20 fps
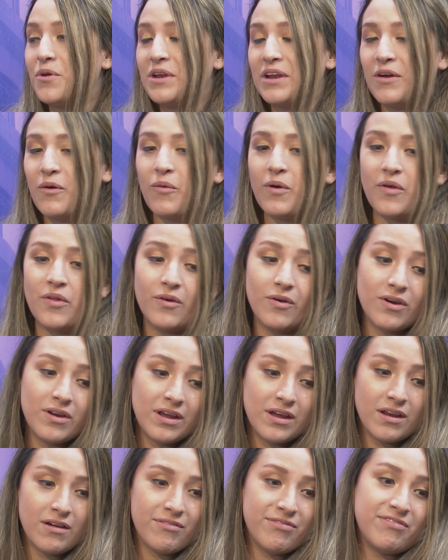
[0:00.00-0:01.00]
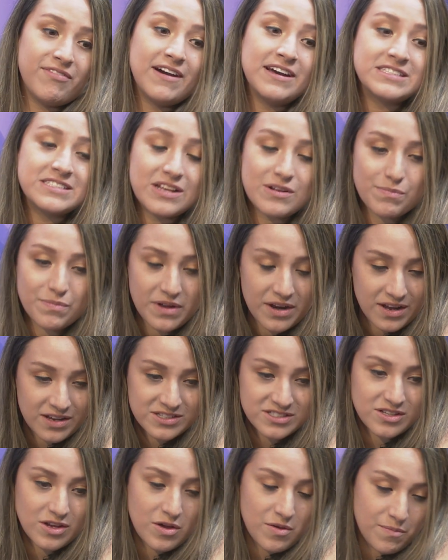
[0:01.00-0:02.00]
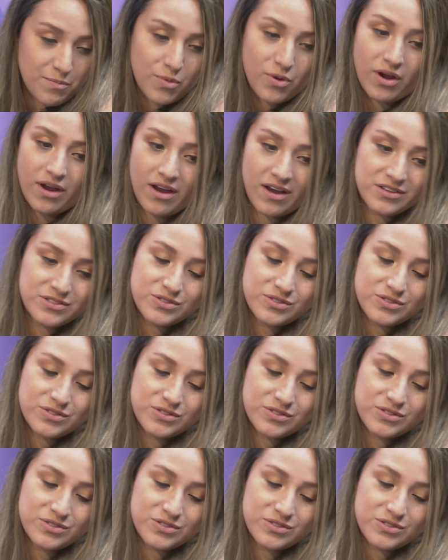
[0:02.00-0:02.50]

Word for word: en Ecuador era fácil para esa época